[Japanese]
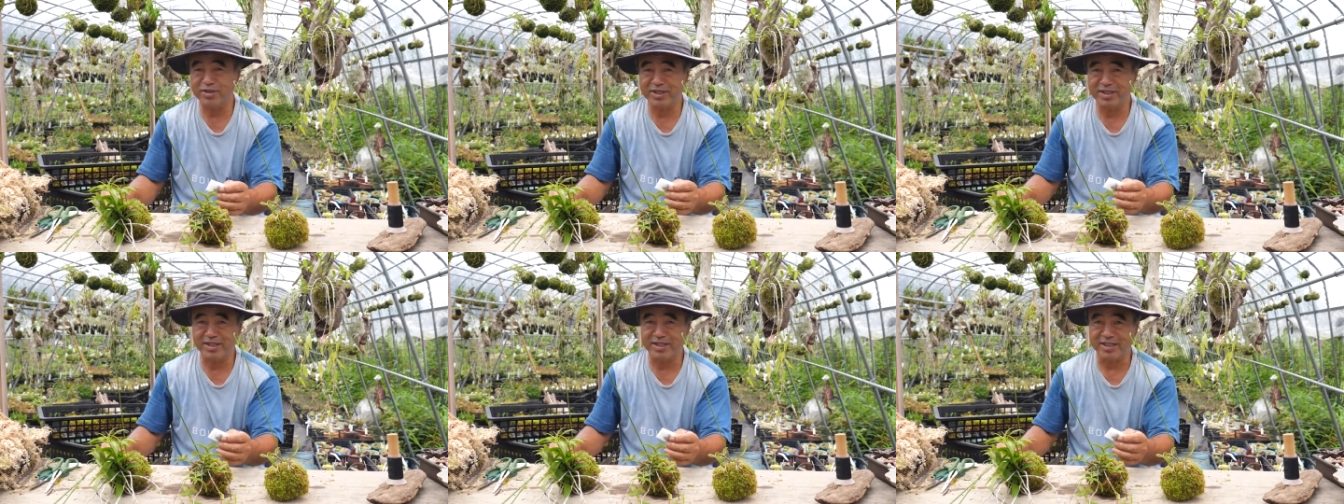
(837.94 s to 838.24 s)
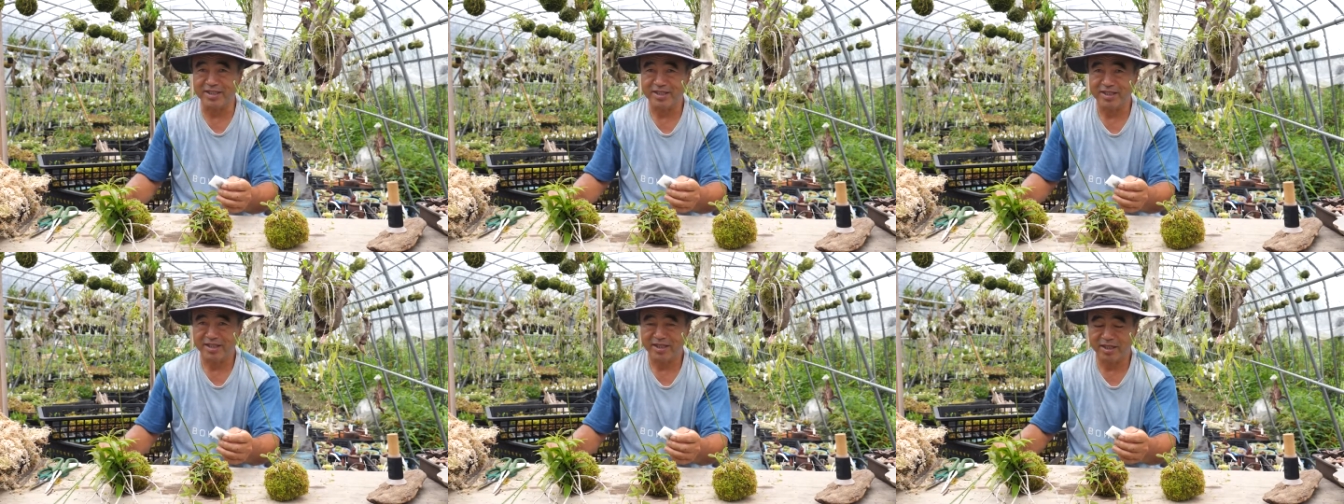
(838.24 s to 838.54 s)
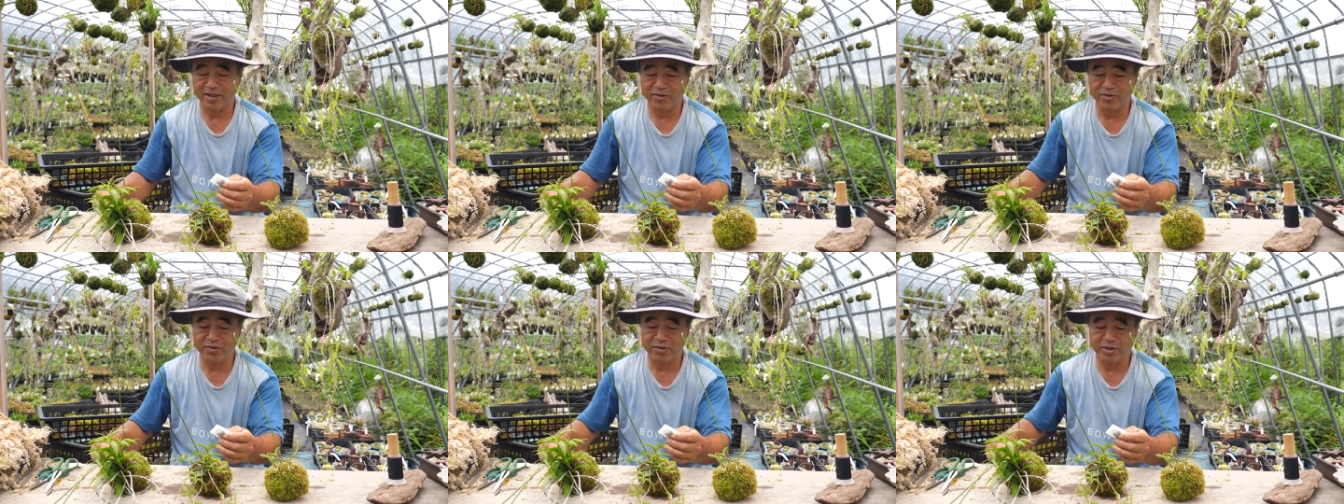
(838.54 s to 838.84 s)
に
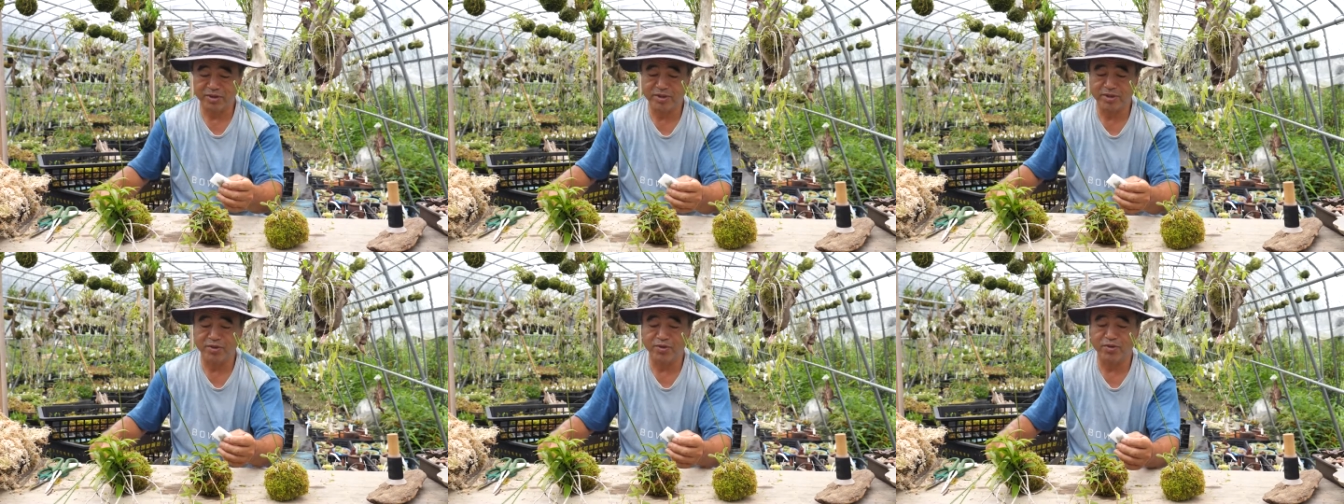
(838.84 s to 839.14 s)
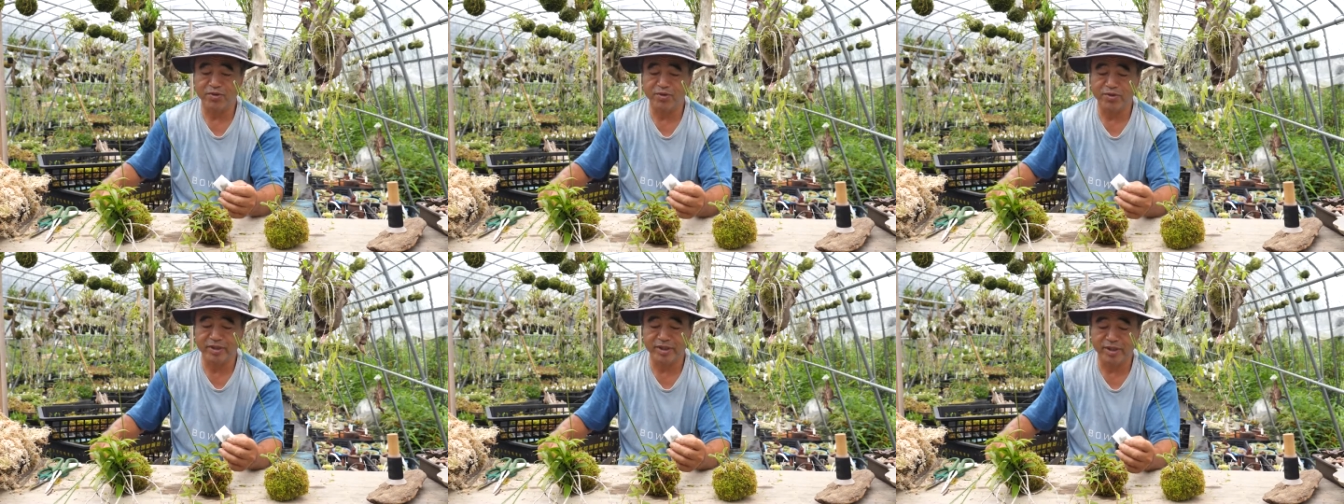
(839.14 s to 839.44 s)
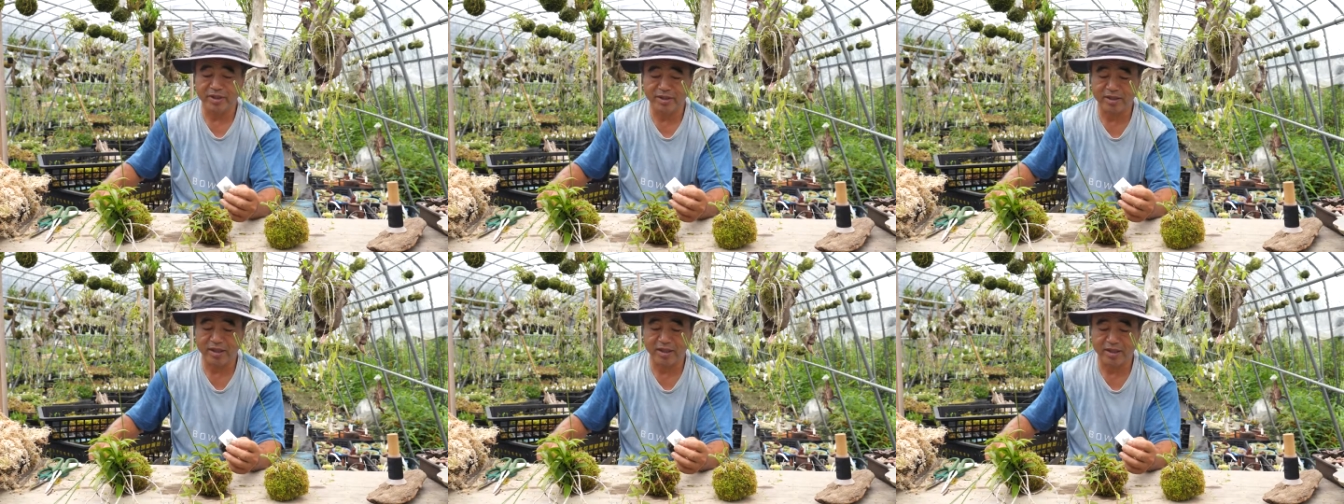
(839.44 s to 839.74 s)
あの肥料を入
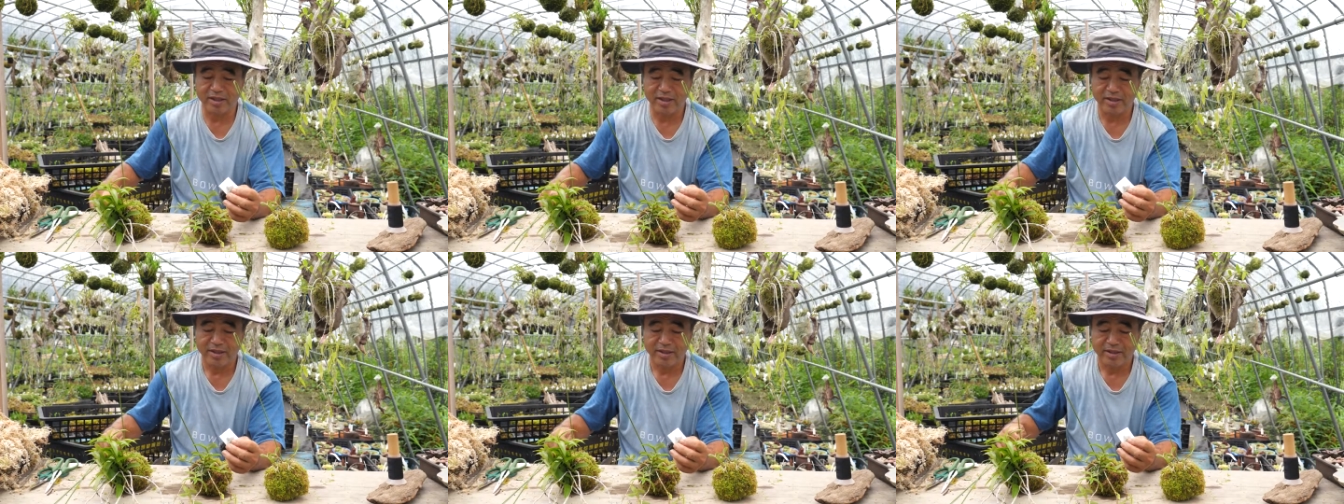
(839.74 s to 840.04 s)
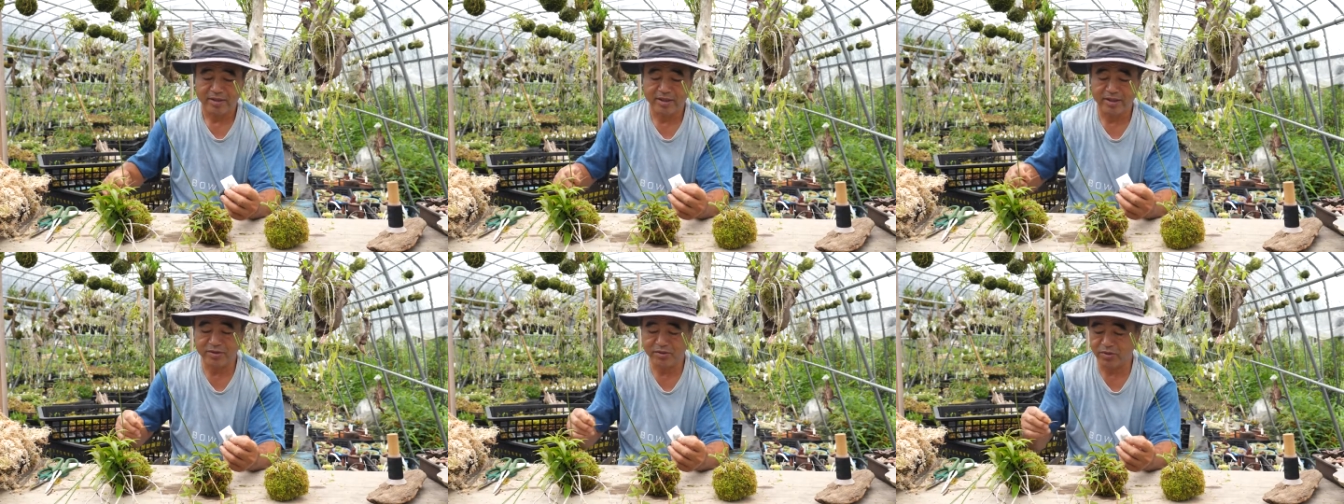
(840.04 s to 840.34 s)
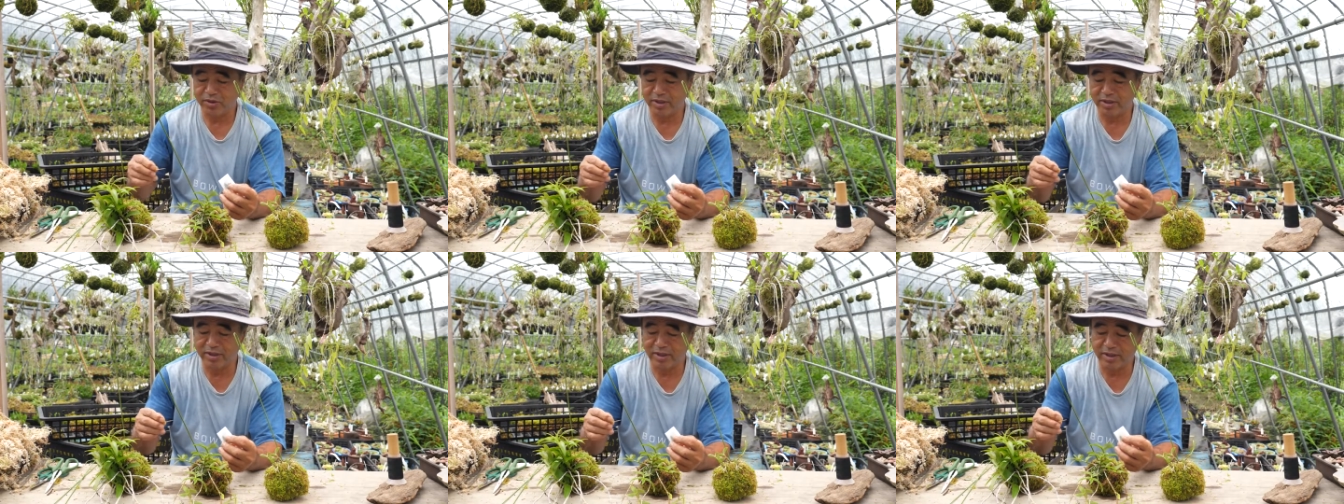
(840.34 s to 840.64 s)
れてで
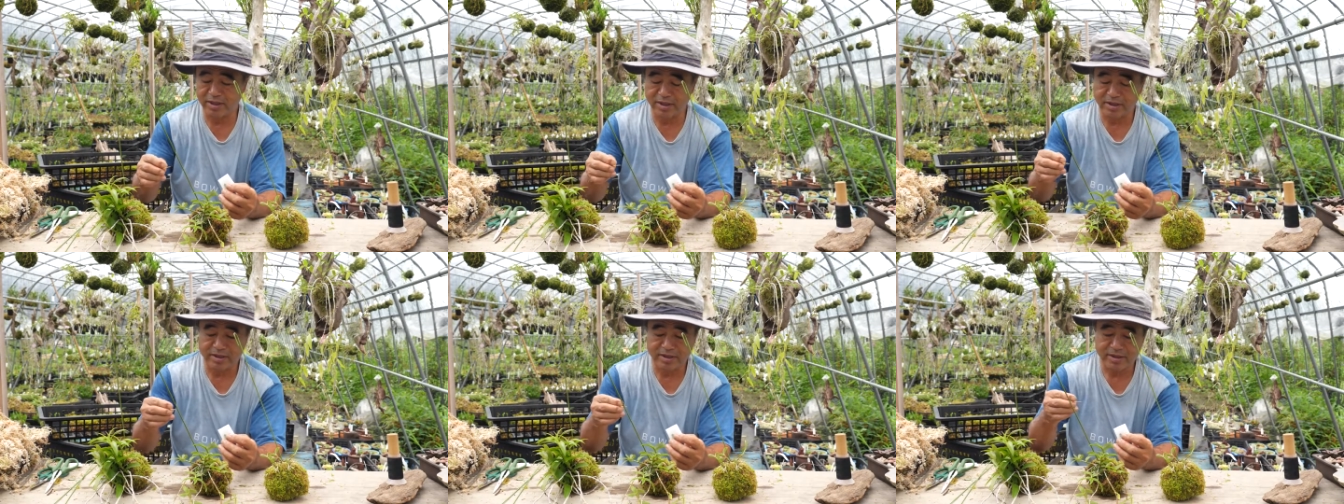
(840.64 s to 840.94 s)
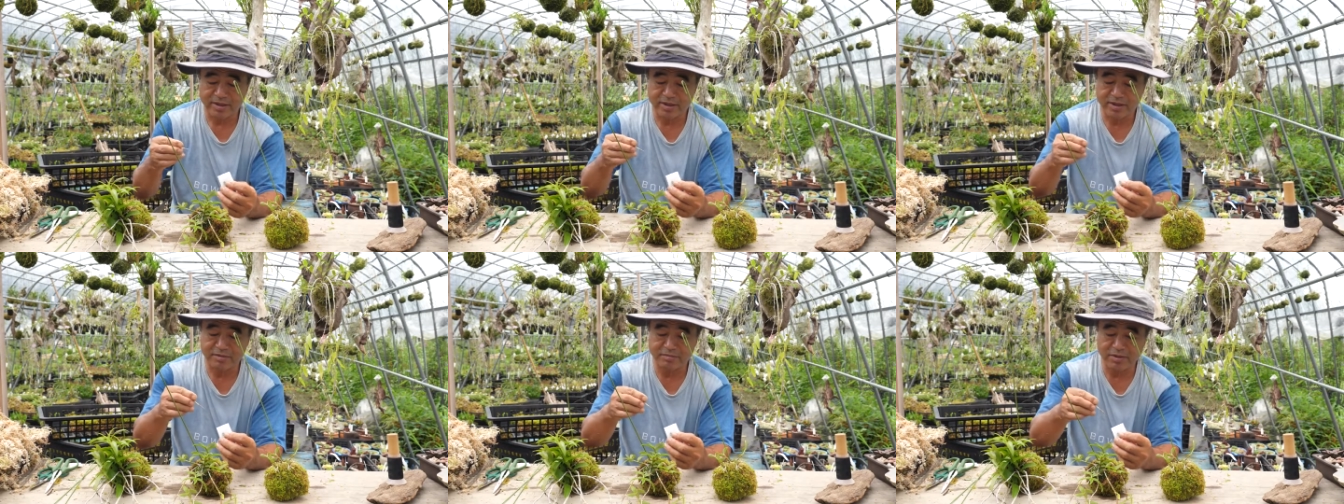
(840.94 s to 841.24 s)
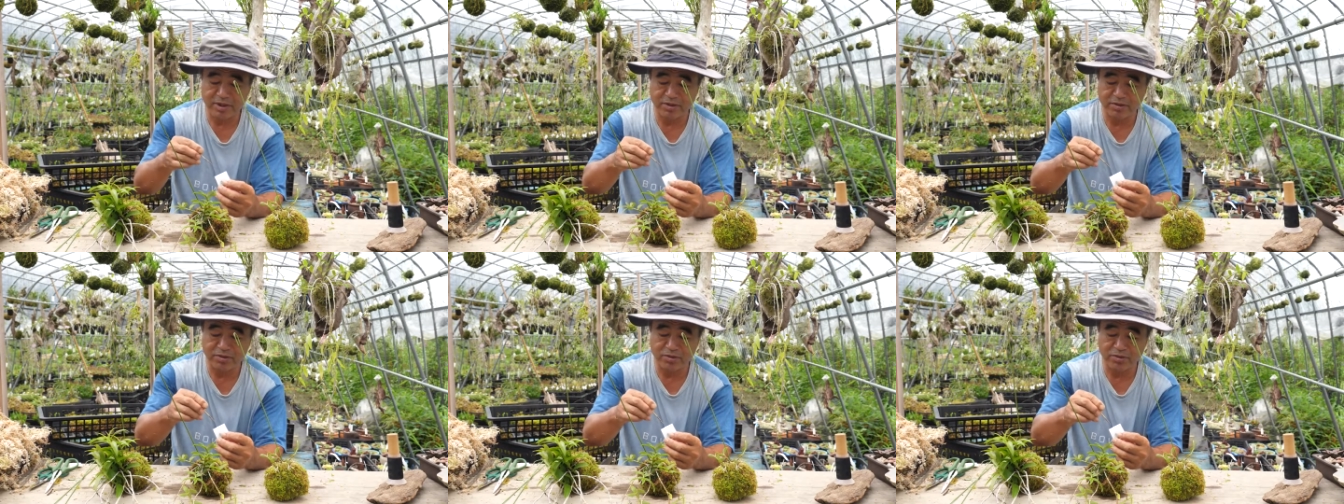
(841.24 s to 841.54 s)
それで
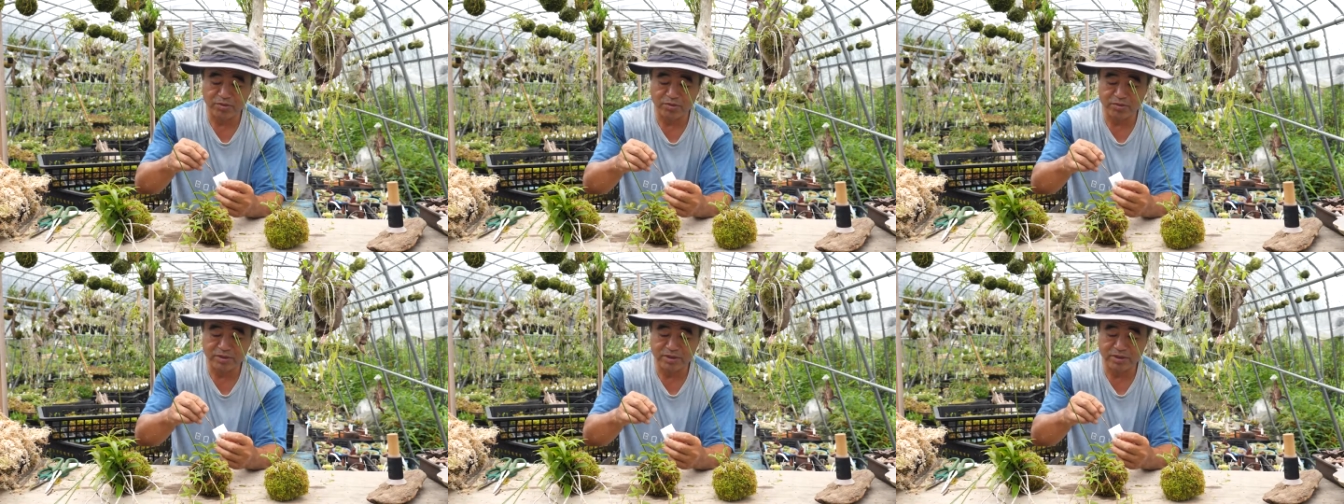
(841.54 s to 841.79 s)
爪楊